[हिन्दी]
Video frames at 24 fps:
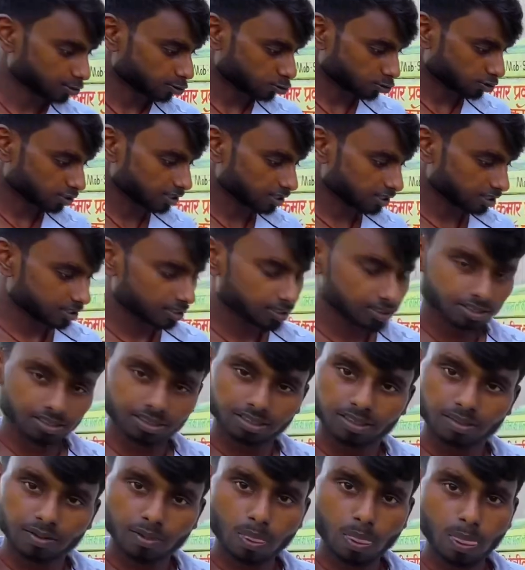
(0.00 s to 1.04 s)
बाइक हाँ, को पूरा
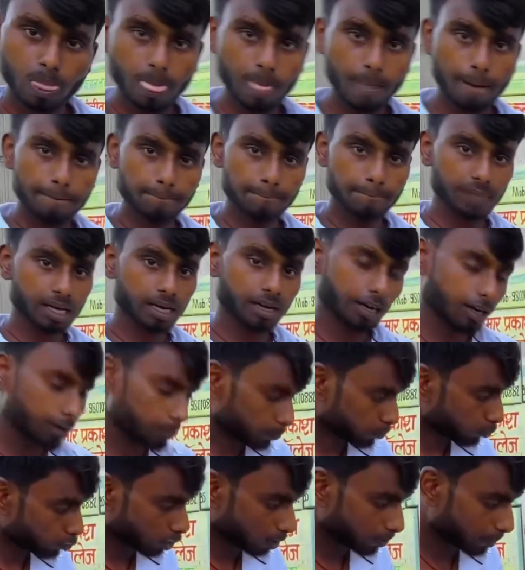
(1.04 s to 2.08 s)
प्रोटेक्ट कर लेता है हाँ,
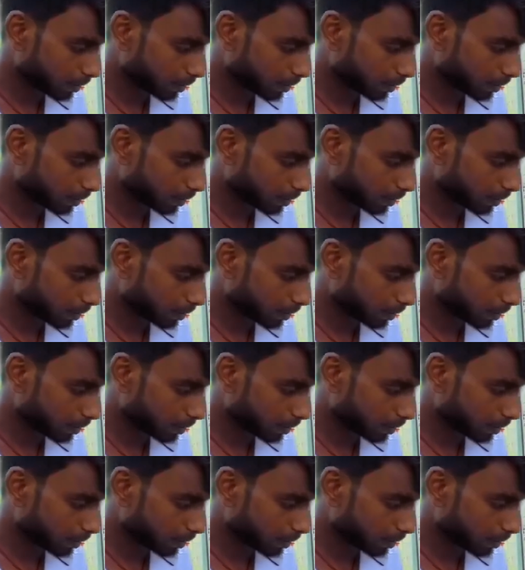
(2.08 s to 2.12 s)
पूरा